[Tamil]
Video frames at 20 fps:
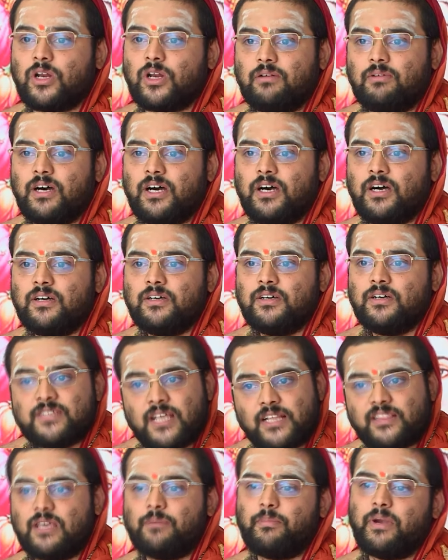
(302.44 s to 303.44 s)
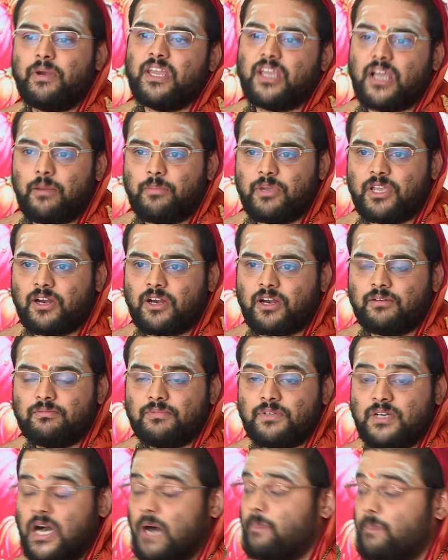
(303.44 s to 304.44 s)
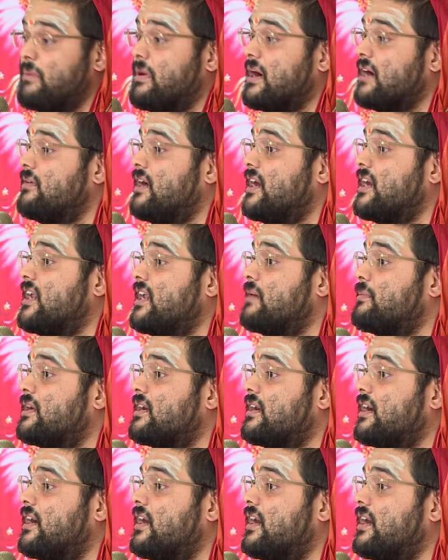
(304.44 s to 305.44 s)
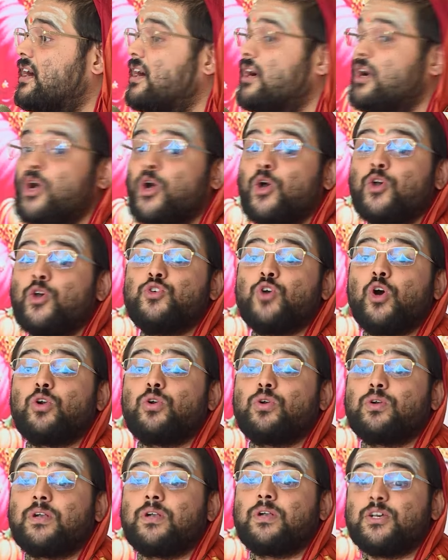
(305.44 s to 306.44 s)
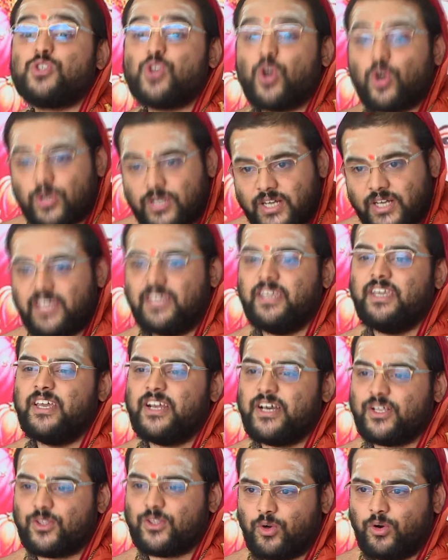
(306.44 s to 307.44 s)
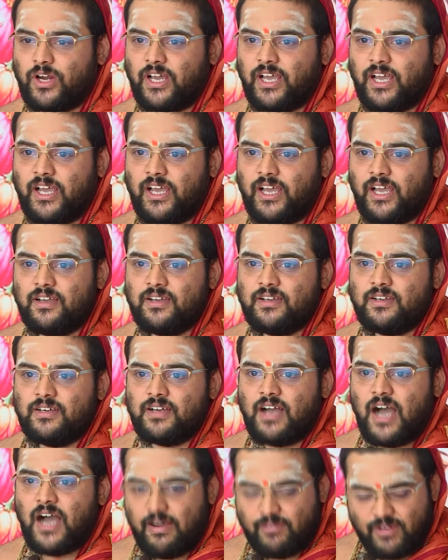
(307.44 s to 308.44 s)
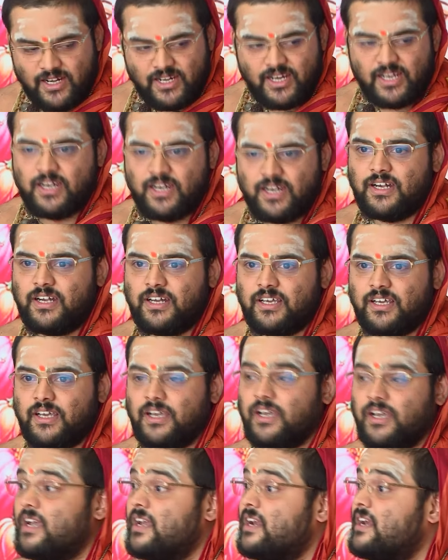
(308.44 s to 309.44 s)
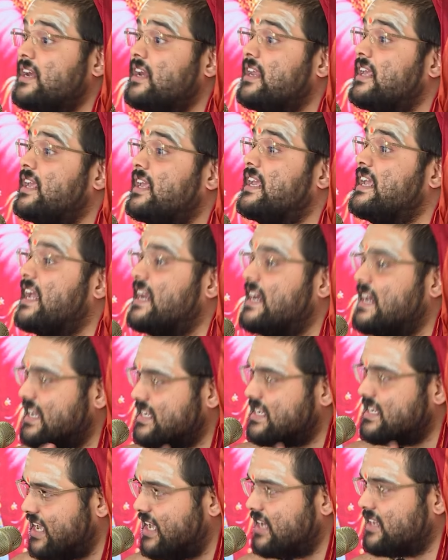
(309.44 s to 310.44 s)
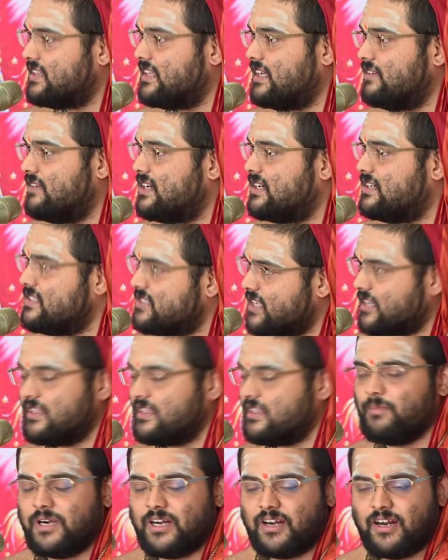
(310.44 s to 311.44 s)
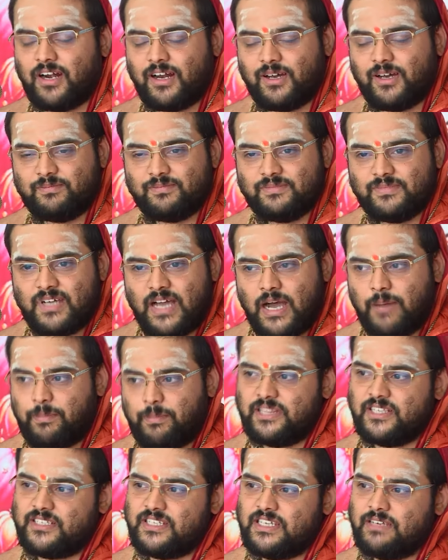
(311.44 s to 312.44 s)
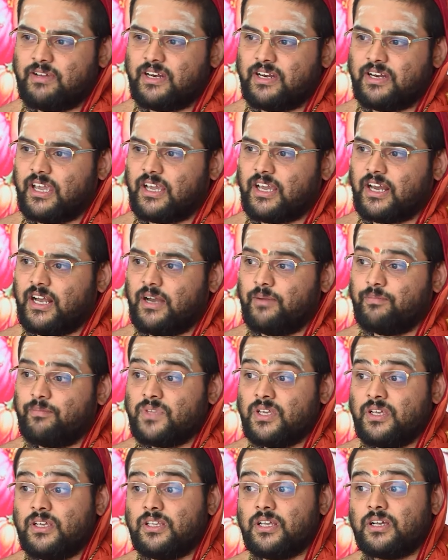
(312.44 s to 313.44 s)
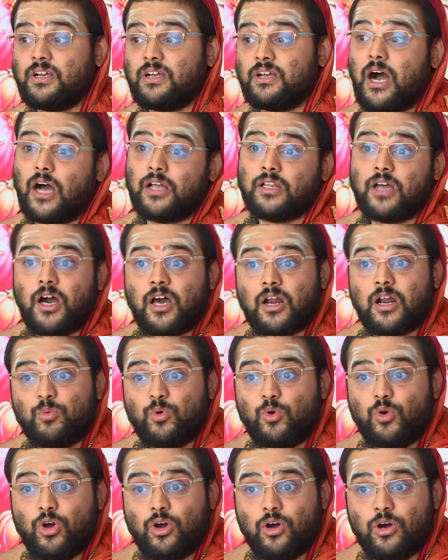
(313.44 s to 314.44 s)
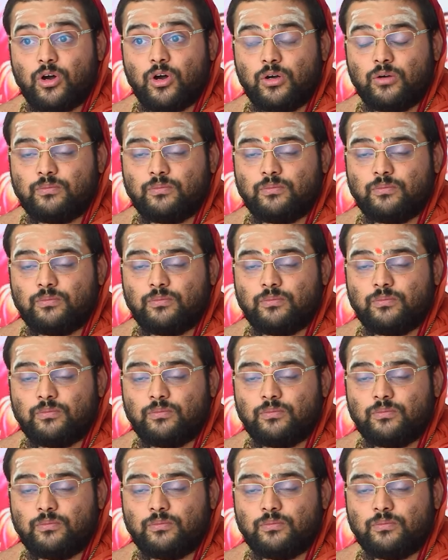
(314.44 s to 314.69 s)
சொல்றவன் சத்தியம் பண்ணி காமிக்கணும் அப்ப பகவான் என்ன பண்றானா சொட்ட சொட்ட ஈரத்தோட அவன் நின்னுண்டு நீ என்ன சேர்ந்தவன் சத்தியம் பண்றானோ அப்ப இந்த ஜீவன் கேட்கறான் இதுக்கு ஆதாரம் உண்டோ